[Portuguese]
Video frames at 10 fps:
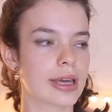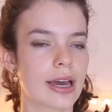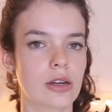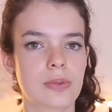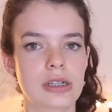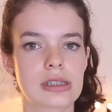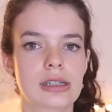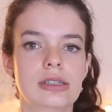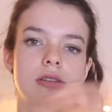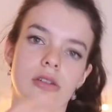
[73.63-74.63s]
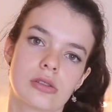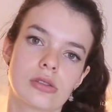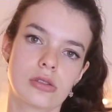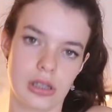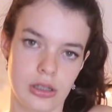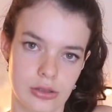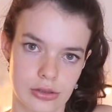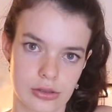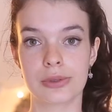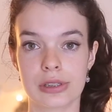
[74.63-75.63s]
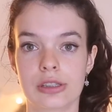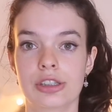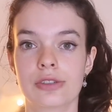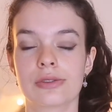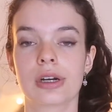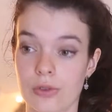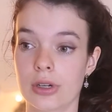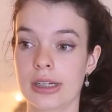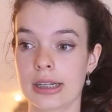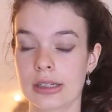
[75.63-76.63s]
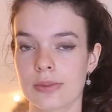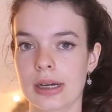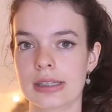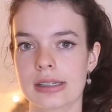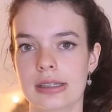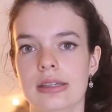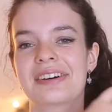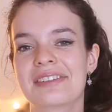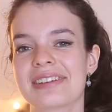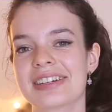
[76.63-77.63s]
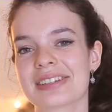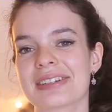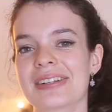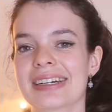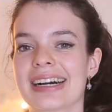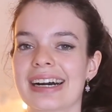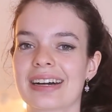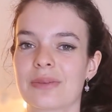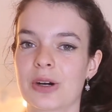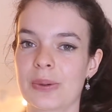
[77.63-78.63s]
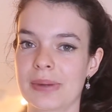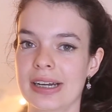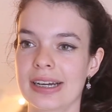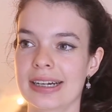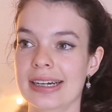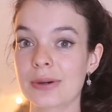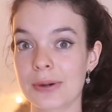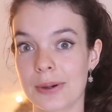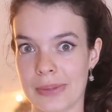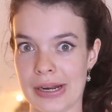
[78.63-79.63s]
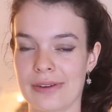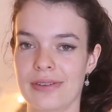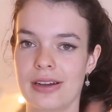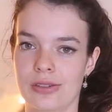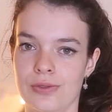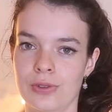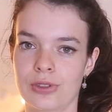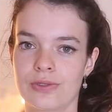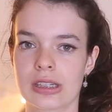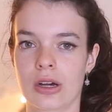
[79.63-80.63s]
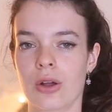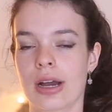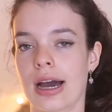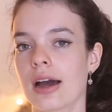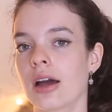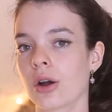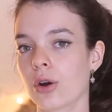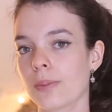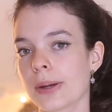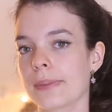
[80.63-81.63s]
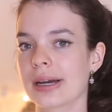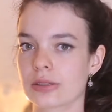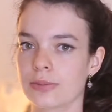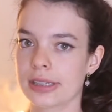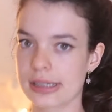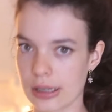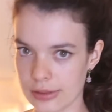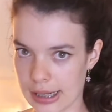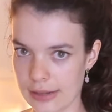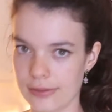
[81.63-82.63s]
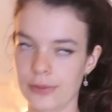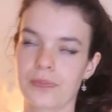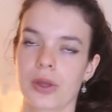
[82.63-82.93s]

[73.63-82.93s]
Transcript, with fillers: Quero perder tantos quilos. Positivo. E além do mais, assim, ao invés de colocar comer, não comer fast food, você colocar comer mais comida saudável.